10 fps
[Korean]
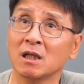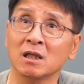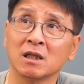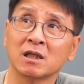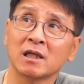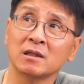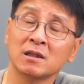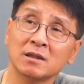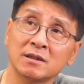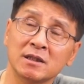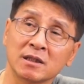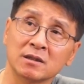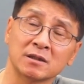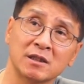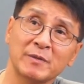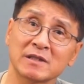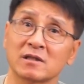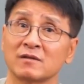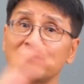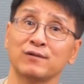이걸 이제 그
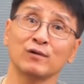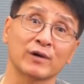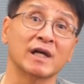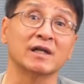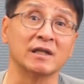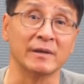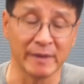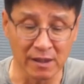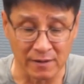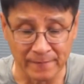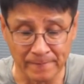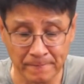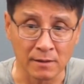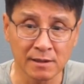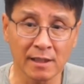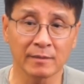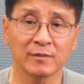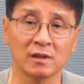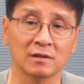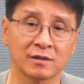GPS를 풀로 켜게 되면 어, 이
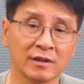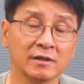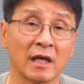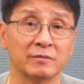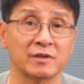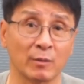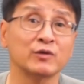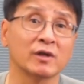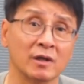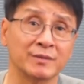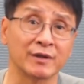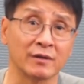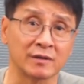사람들을 저는 써본 적이 없어요.